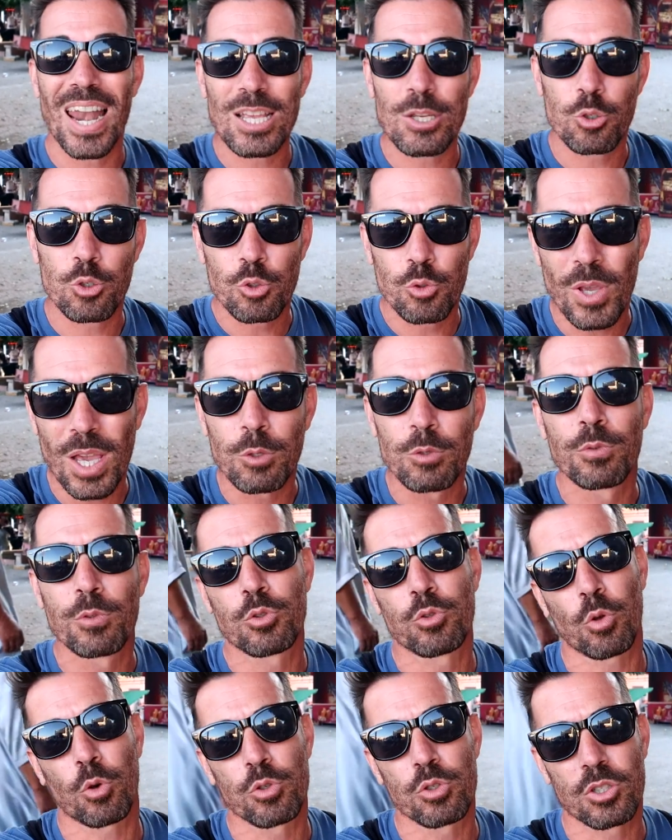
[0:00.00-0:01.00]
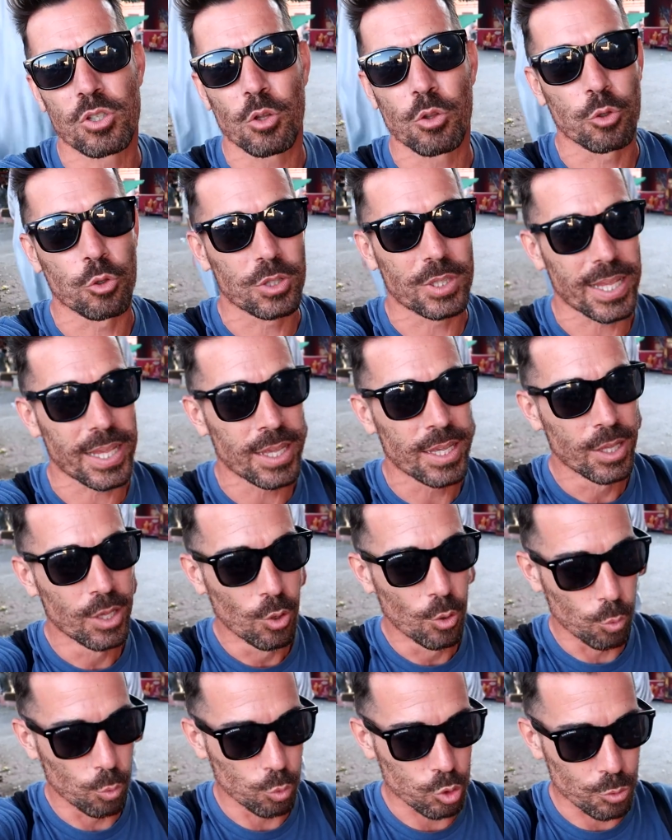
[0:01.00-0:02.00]
Là, je suis à nouveau sur le stand de thé
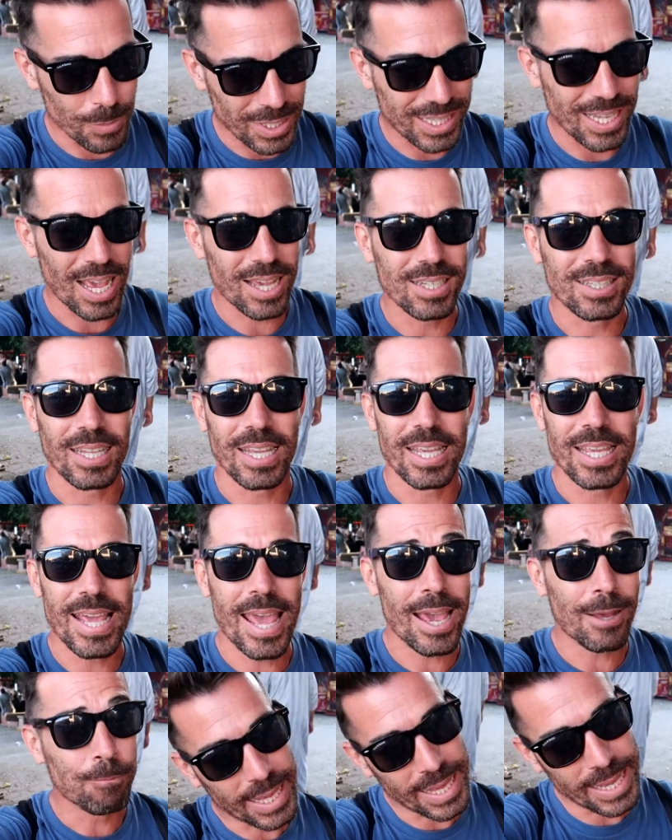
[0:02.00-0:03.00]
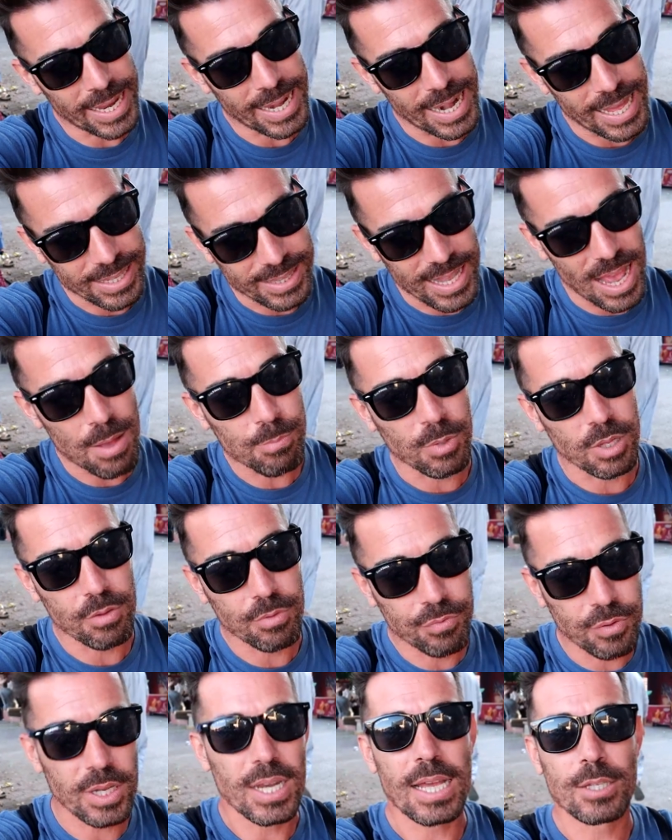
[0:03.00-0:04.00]
je m'étais arrêté hier et la dame
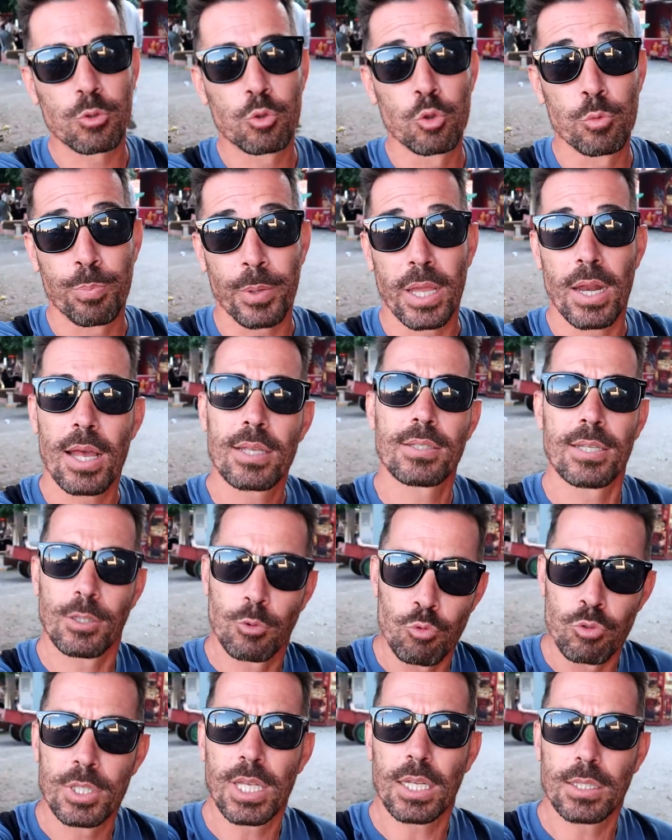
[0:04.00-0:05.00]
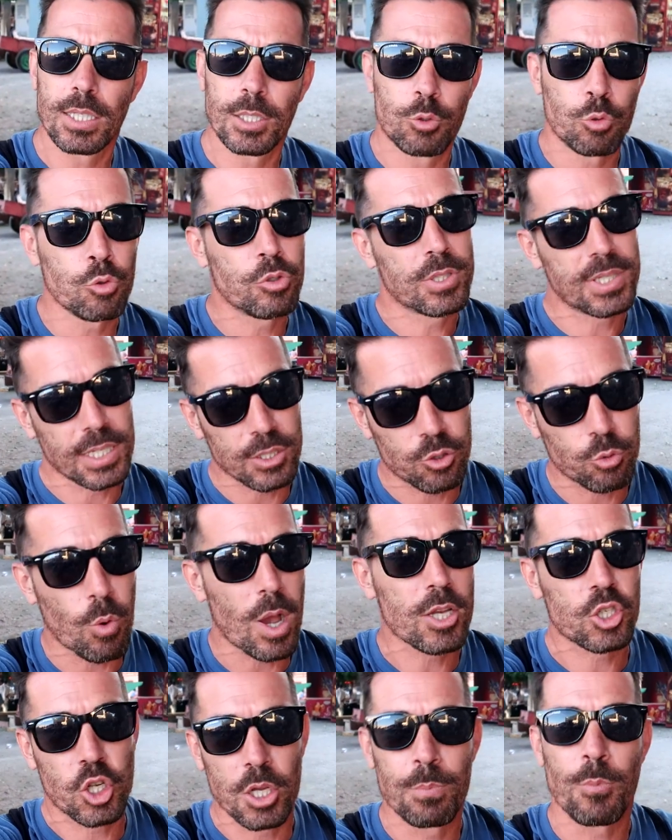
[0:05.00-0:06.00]
fait de la soupe. Et là, c'est une certitude, c'est
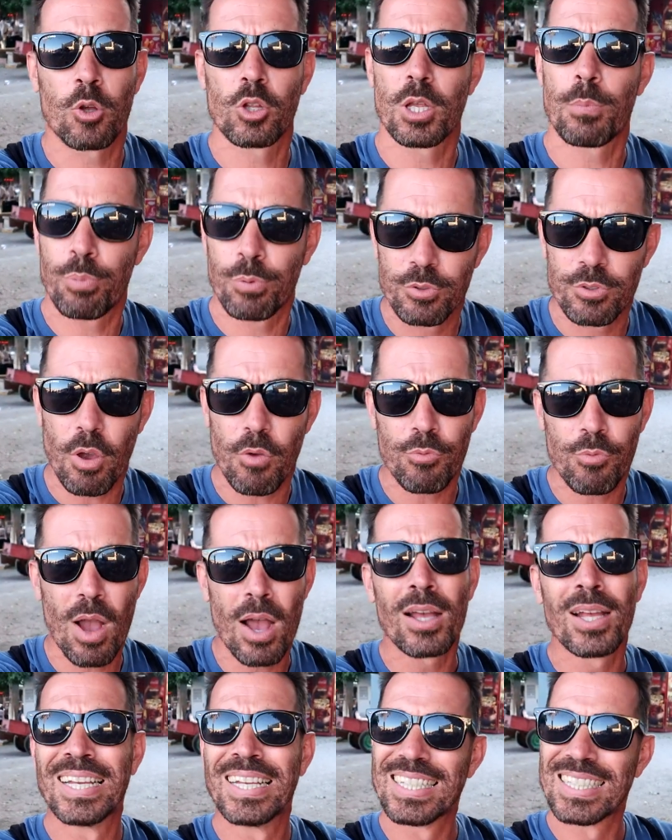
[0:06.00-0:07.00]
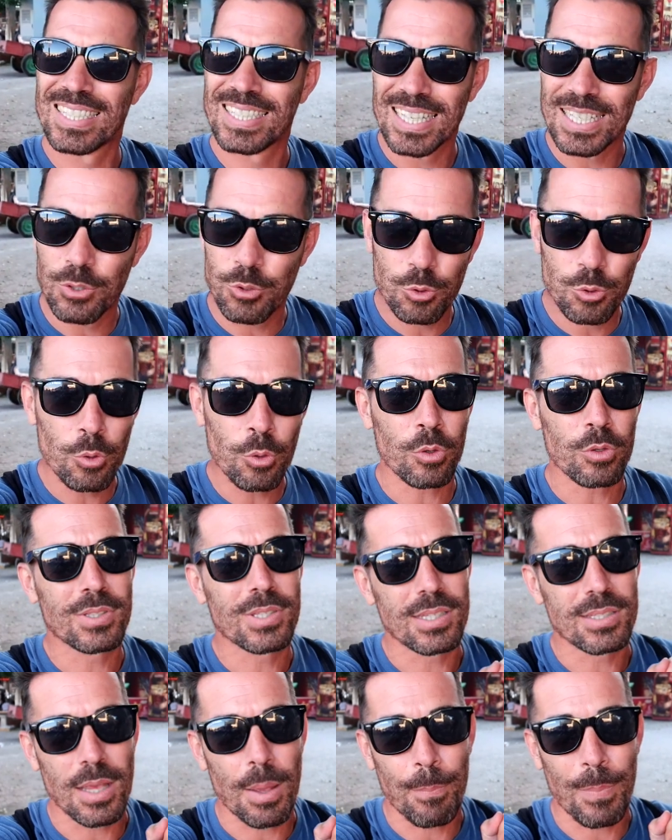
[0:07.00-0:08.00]
soie. J'ai demandé plusieurs fois, c'est sûr,
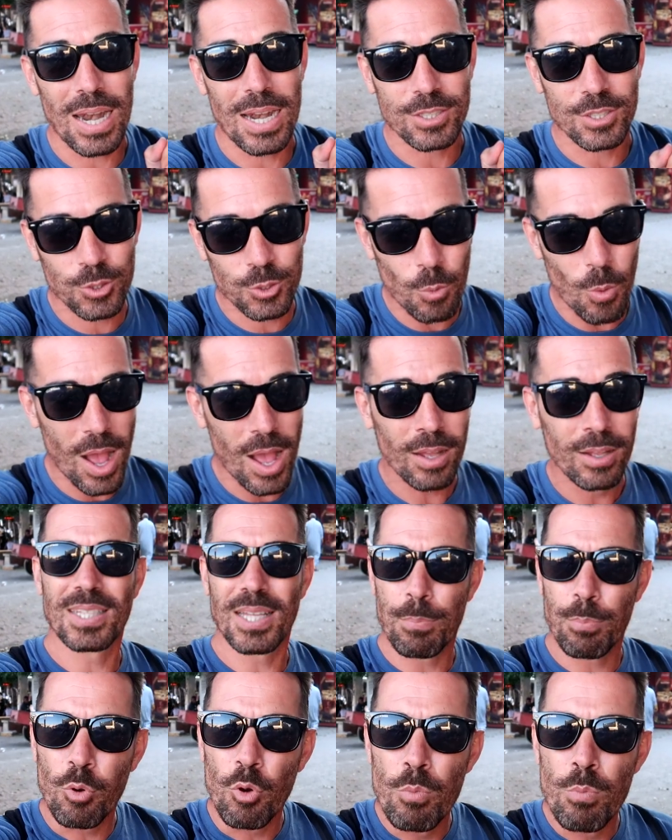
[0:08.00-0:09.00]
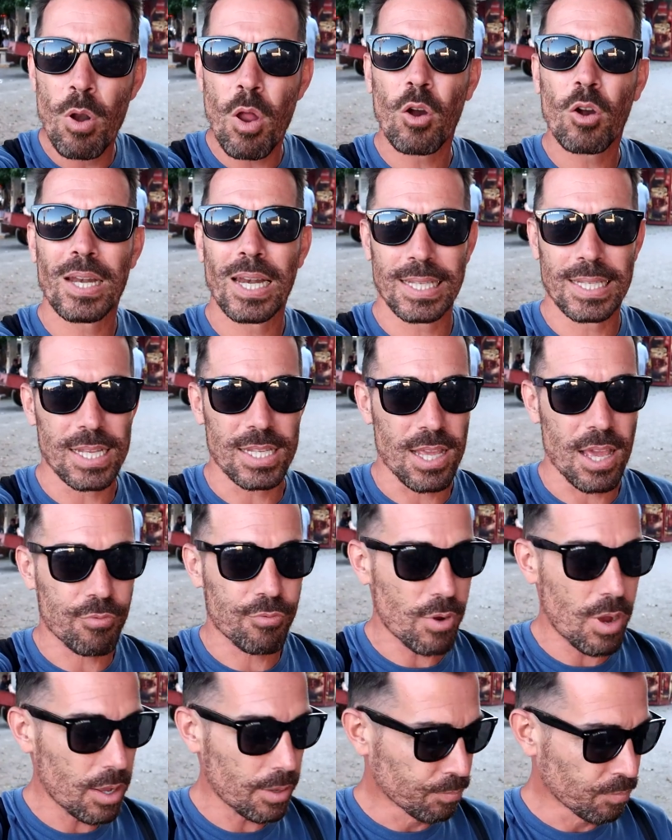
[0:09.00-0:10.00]
ça s'appelle soie. C'est plus blanc que la dernière
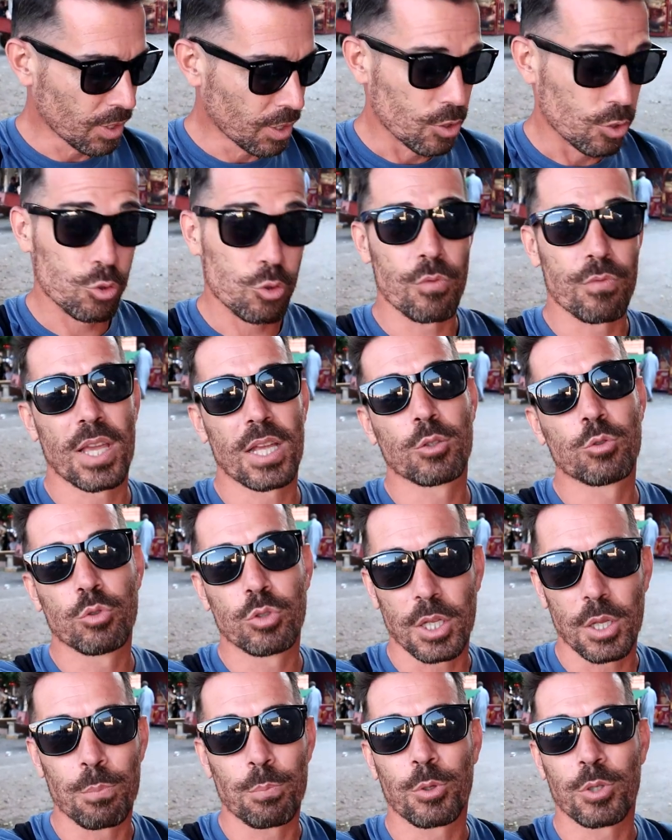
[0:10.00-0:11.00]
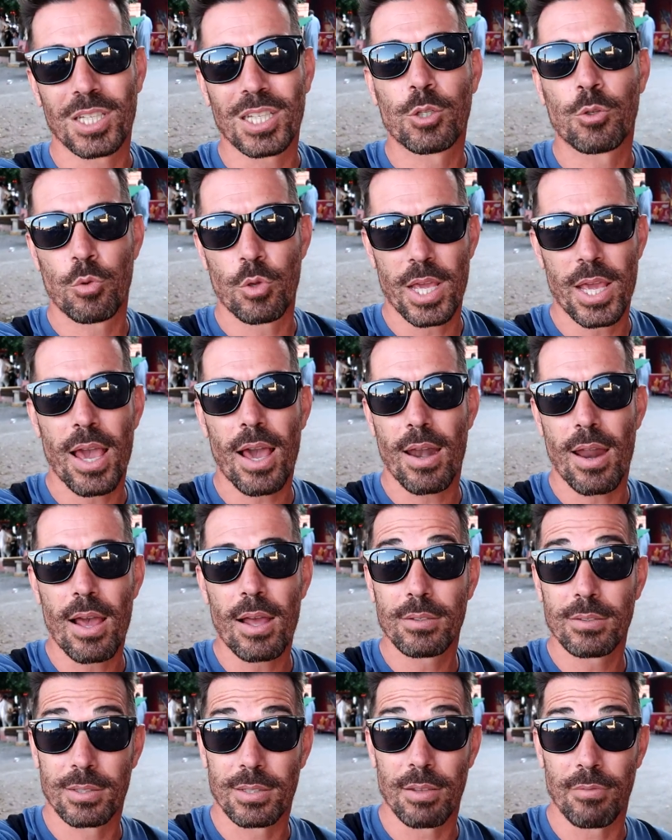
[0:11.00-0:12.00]
fois. Je viens de goûter une petite cuillère
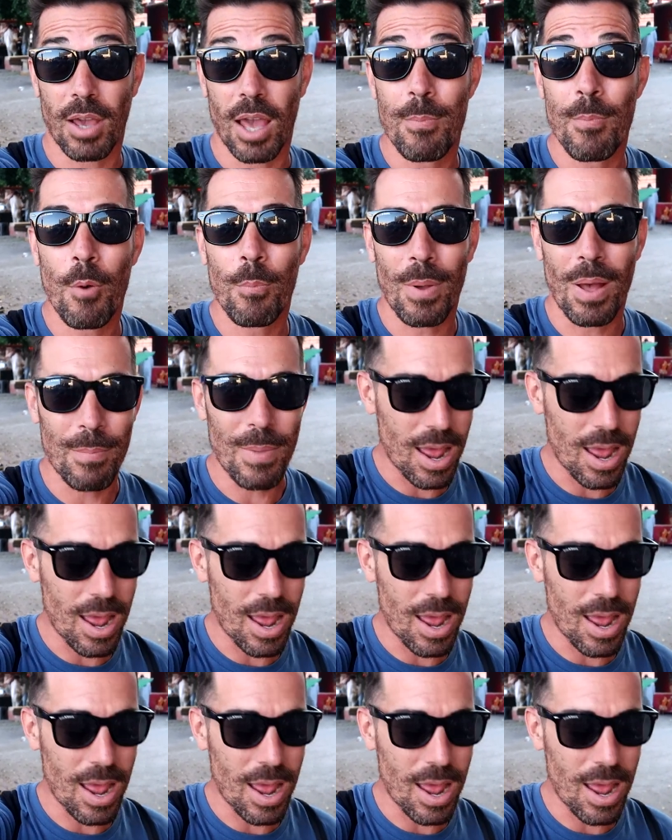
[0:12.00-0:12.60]
là, c'est vraiment pas